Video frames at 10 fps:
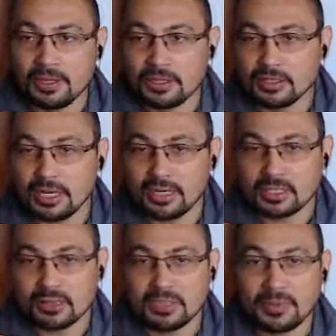tá?
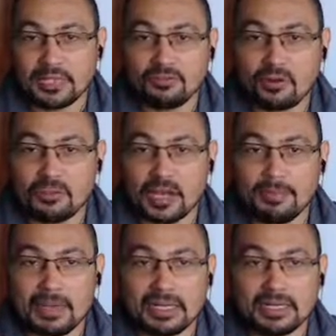Então essa plataforma, a
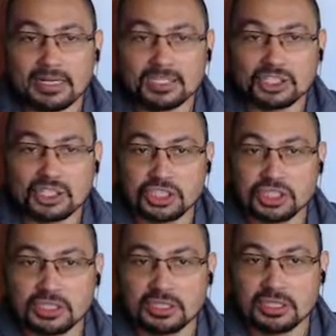Banana
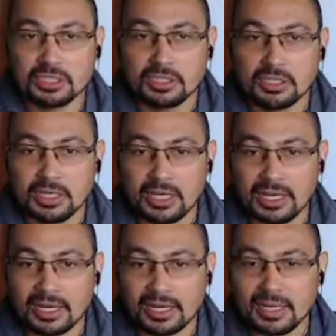Chick,
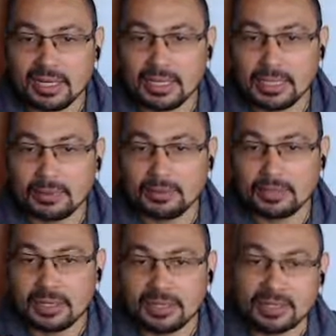ela,
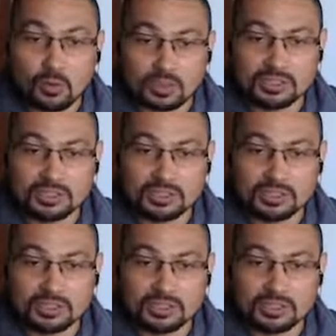ela tem outras